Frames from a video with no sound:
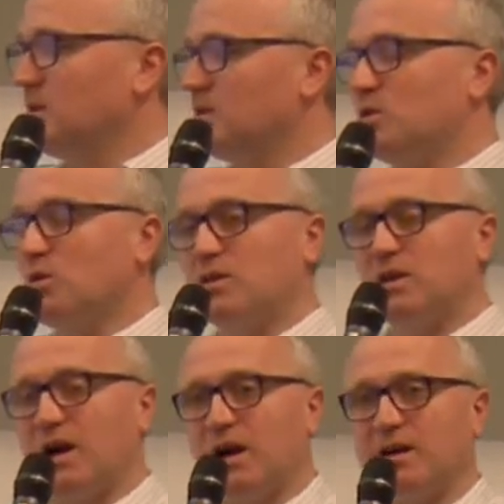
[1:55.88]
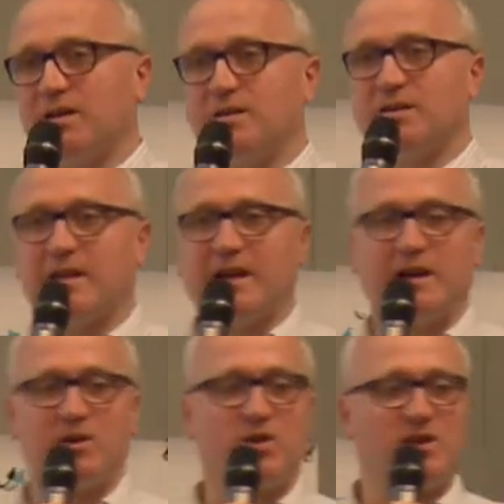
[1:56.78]
donc il y a cette
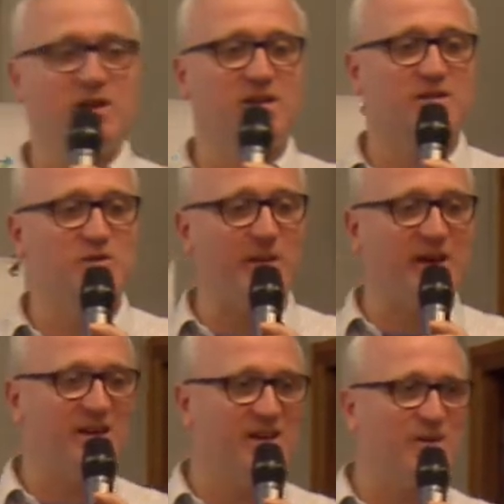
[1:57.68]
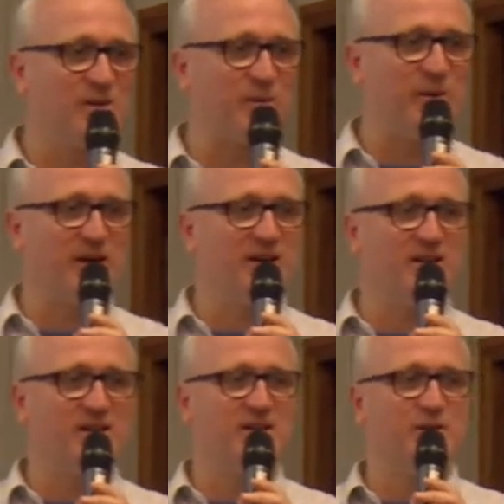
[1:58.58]
anarchie numérique dont on parle
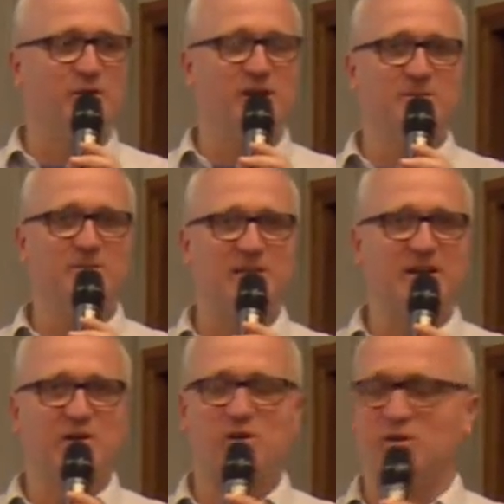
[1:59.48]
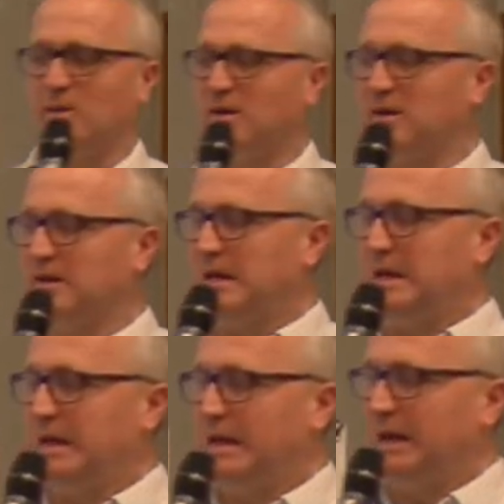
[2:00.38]
euh, des fois, d'anarchie numérique,
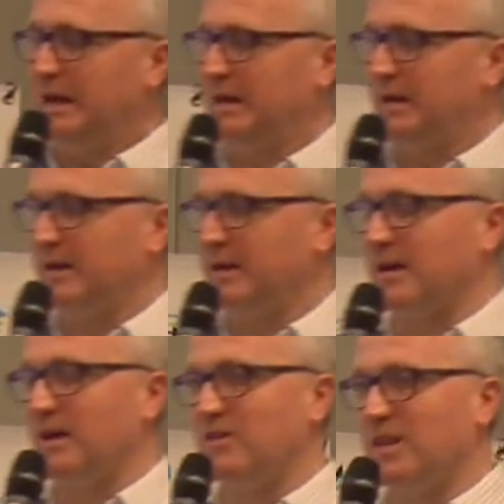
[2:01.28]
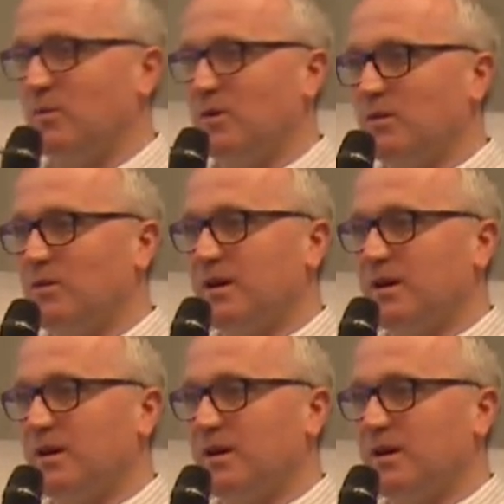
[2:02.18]
et euh, évidemment,